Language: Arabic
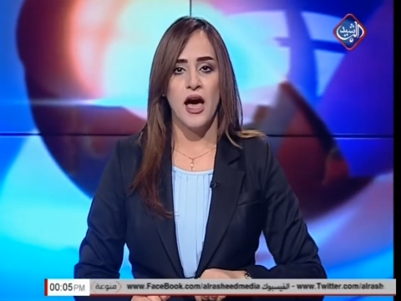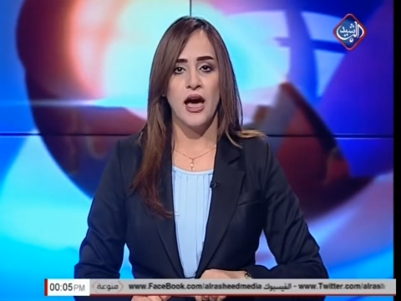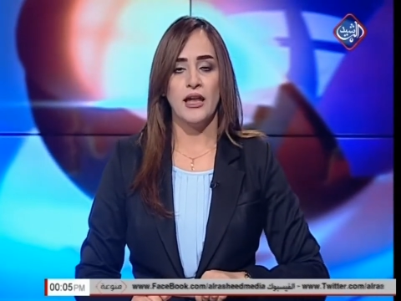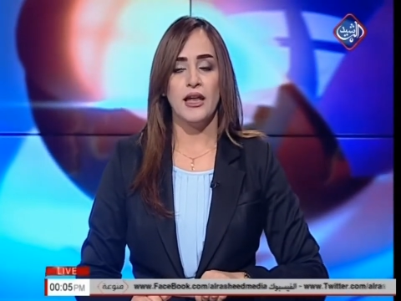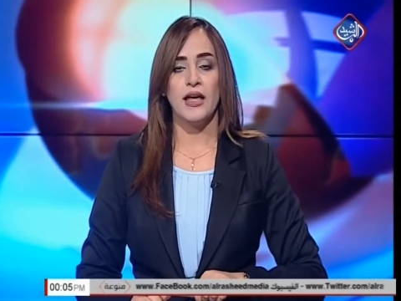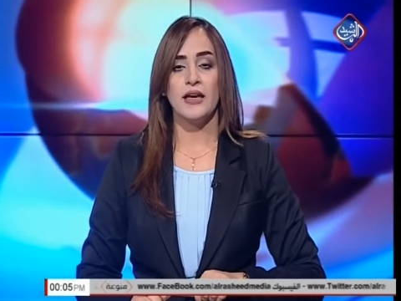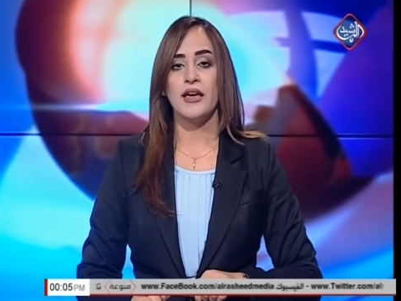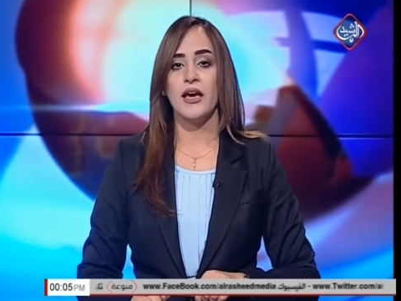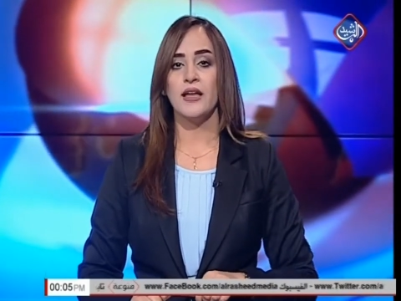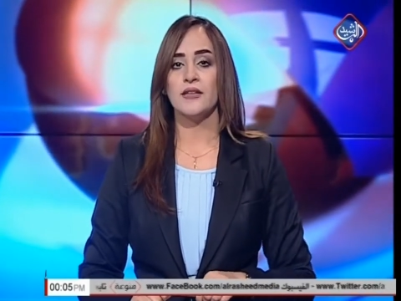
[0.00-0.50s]

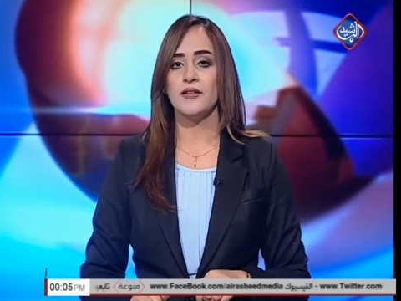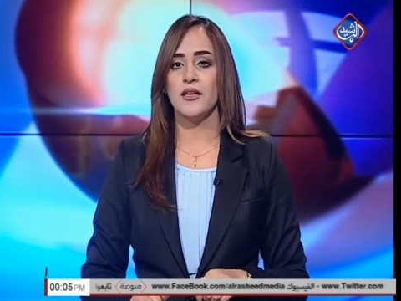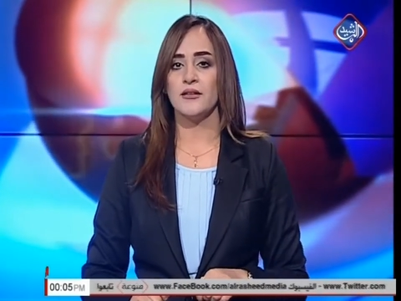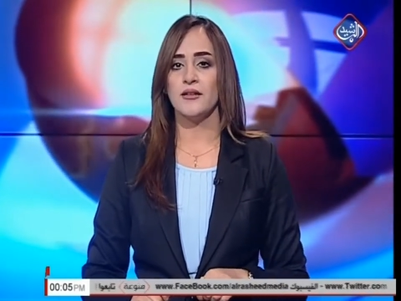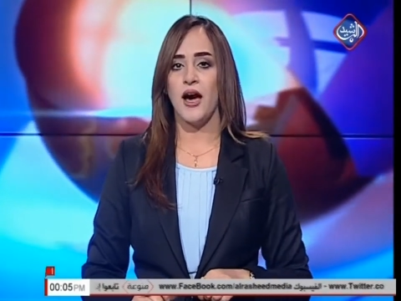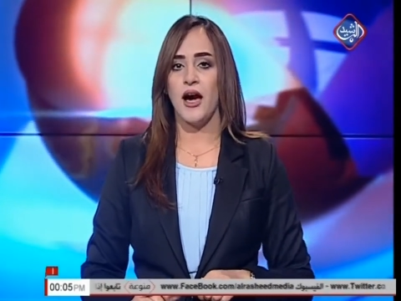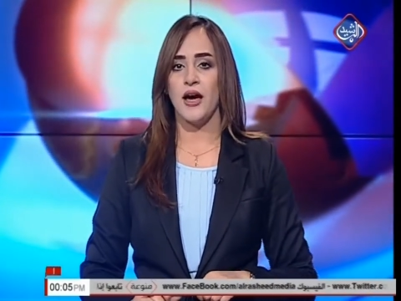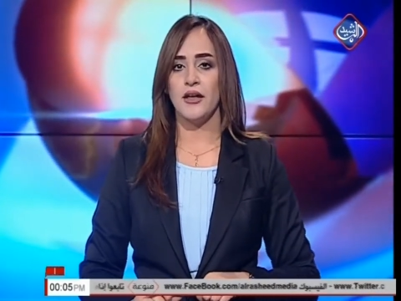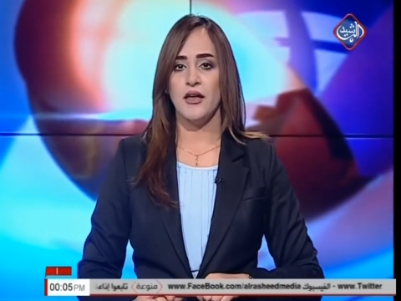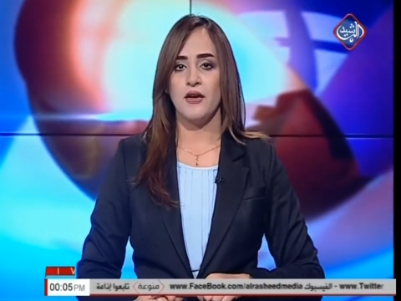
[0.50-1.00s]
هل لك أن
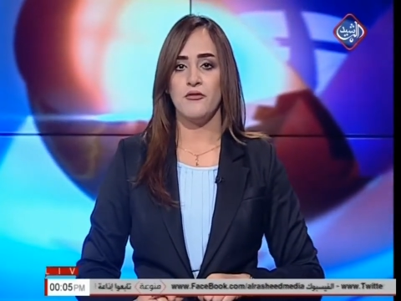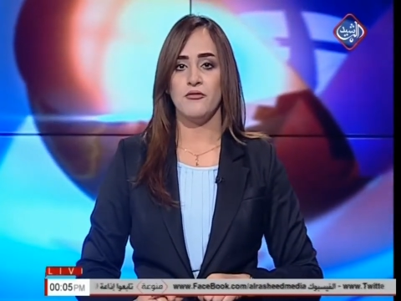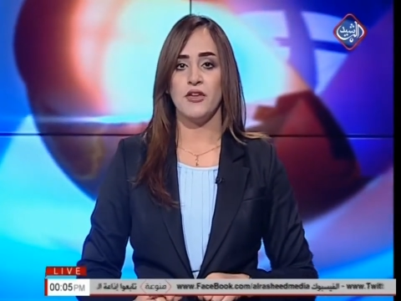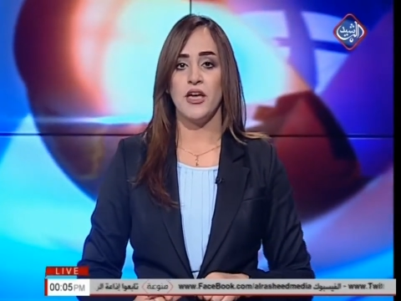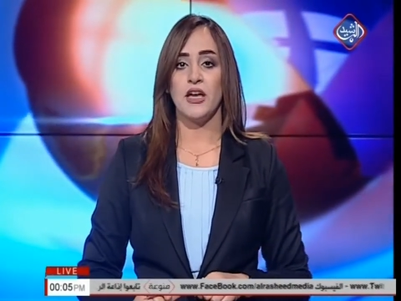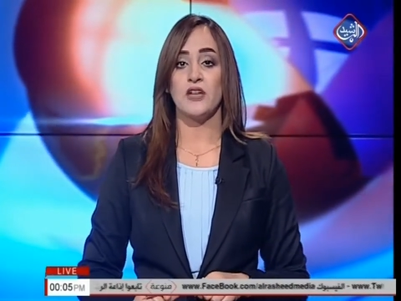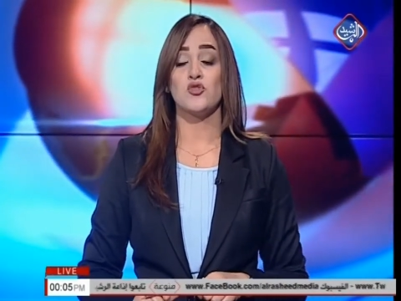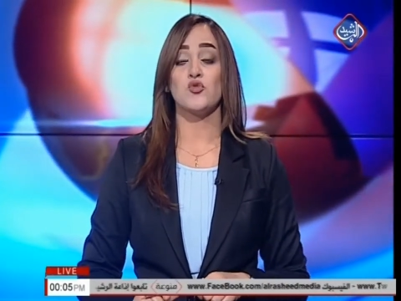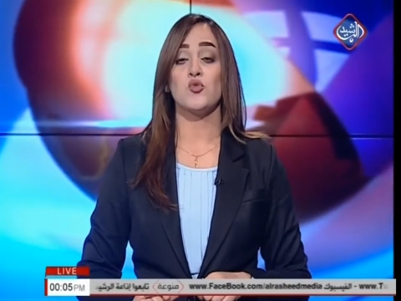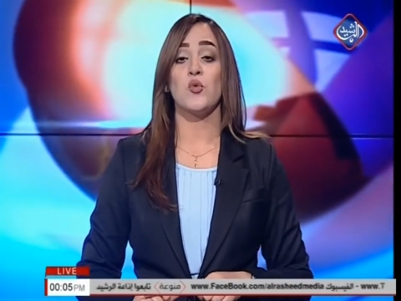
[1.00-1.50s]
تضعنا
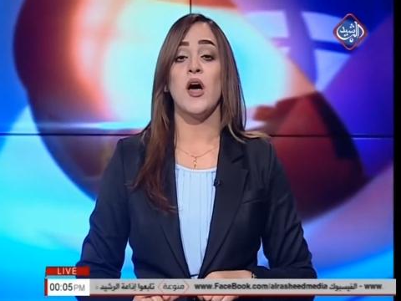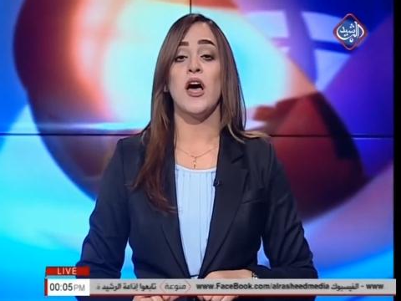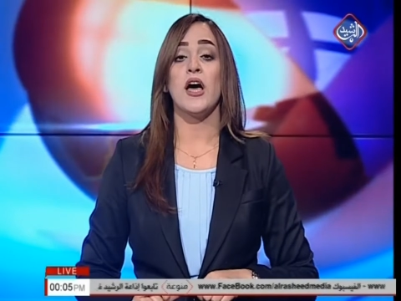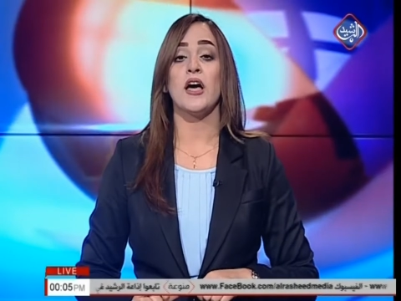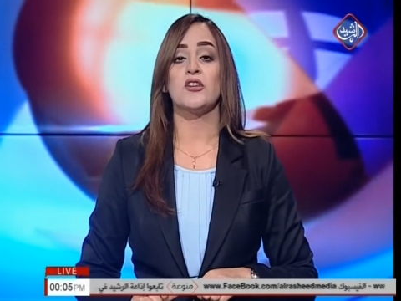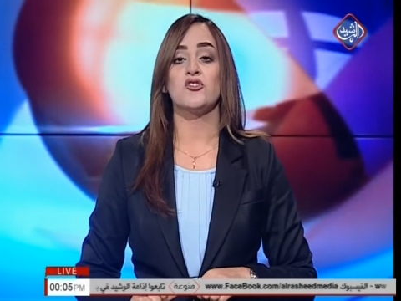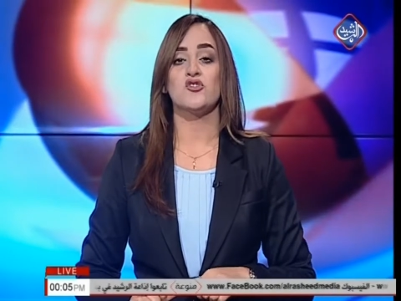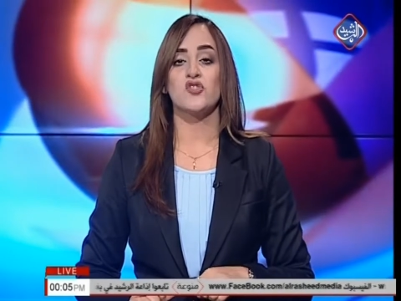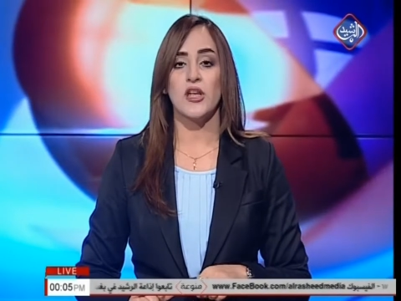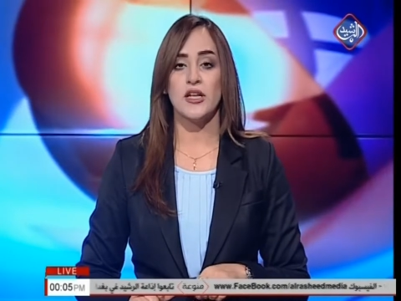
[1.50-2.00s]
في
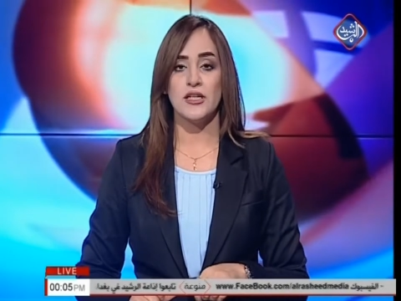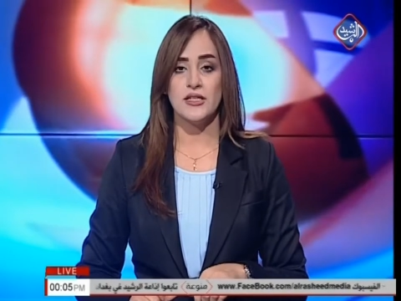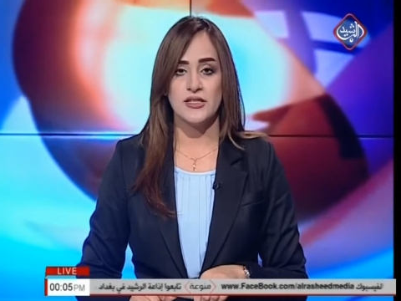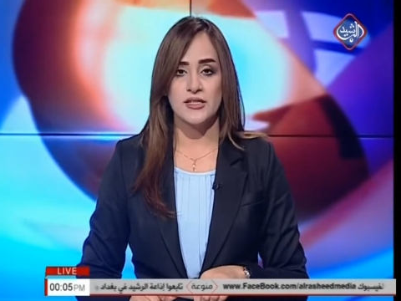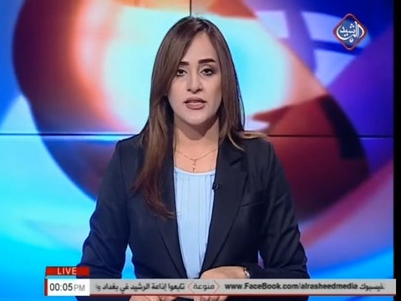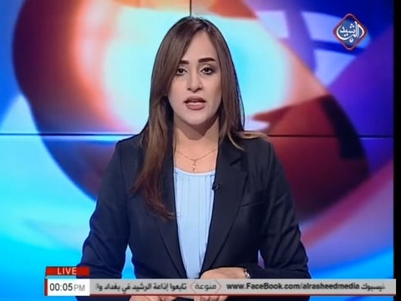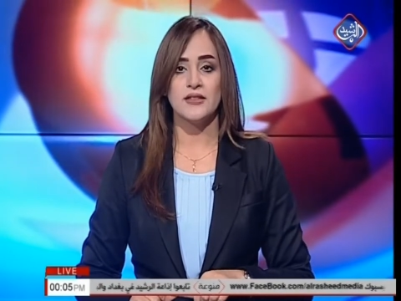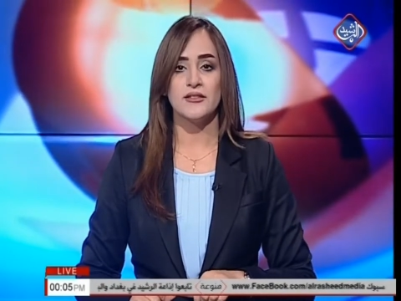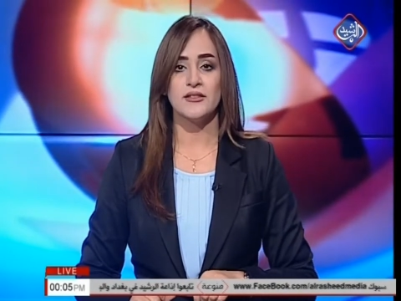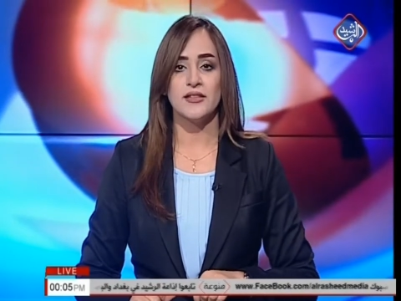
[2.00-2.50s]
أجواء
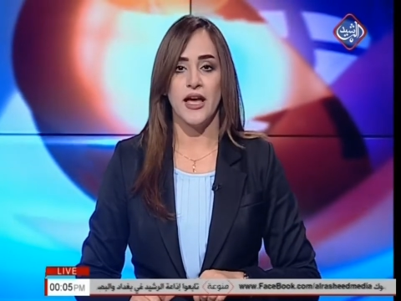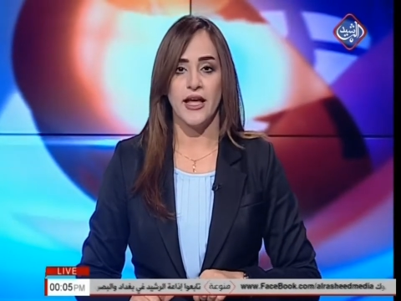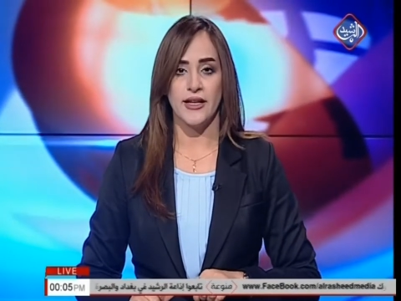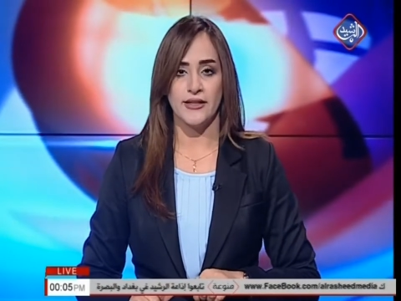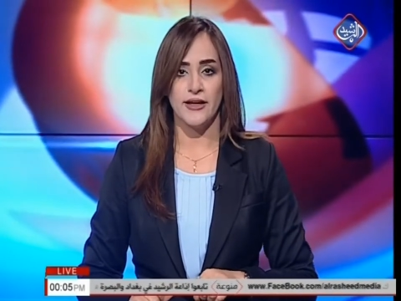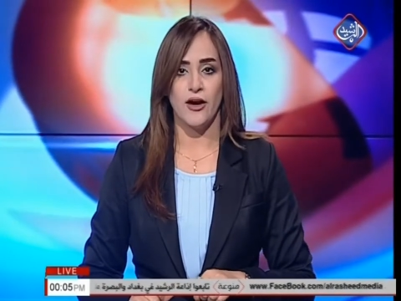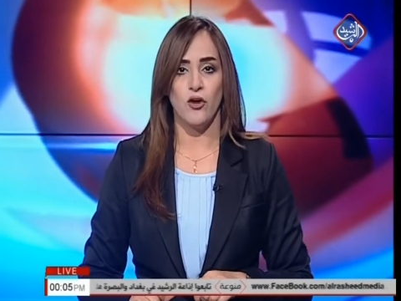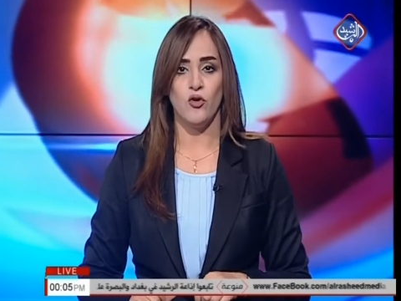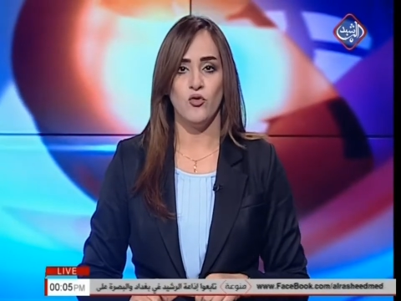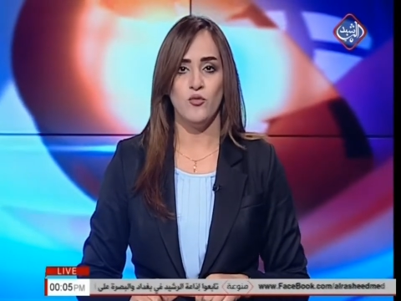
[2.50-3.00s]
جلسة
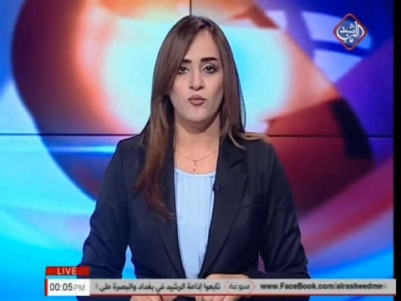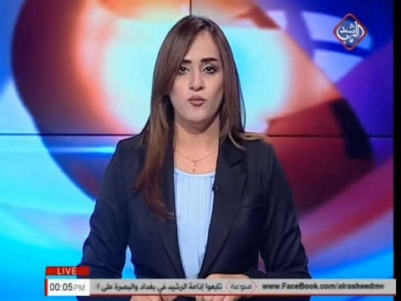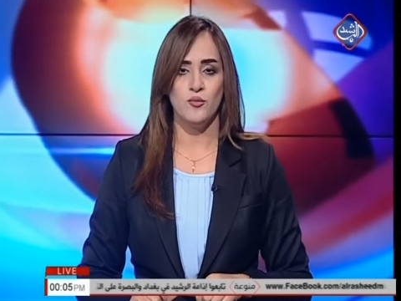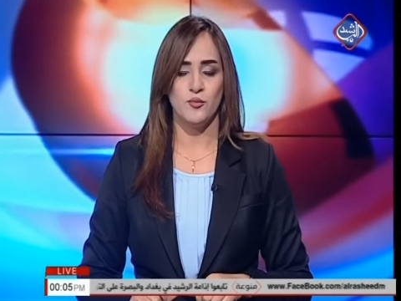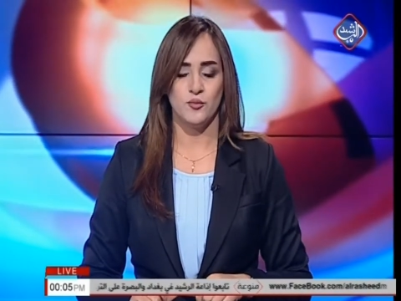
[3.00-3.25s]
اليوم؟